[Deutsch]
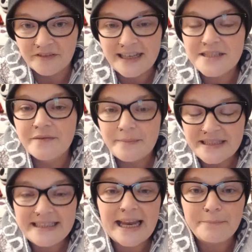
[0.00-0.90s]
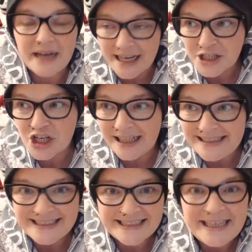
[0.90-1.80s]
Also wenn man die Lampe
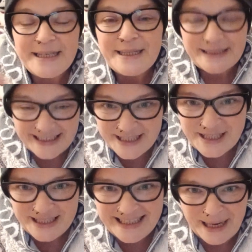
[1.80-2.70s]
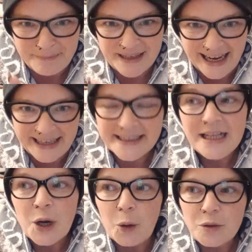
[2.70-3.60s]
anschaltet, dann ist die Lampe an
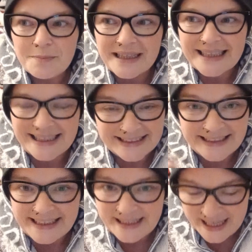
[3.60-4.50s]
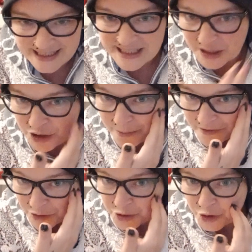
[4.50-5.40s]
und man kann dann einen Extra-Knopf
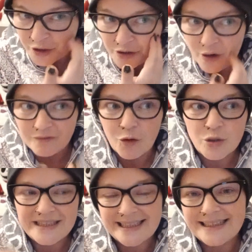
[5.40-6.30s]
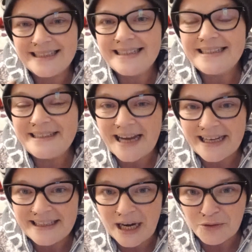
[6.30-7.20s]
noch drücken, wo der in
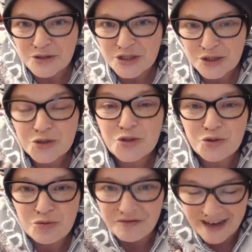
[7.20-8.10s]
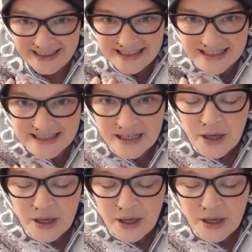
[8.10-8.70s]
ein Haus zuweist.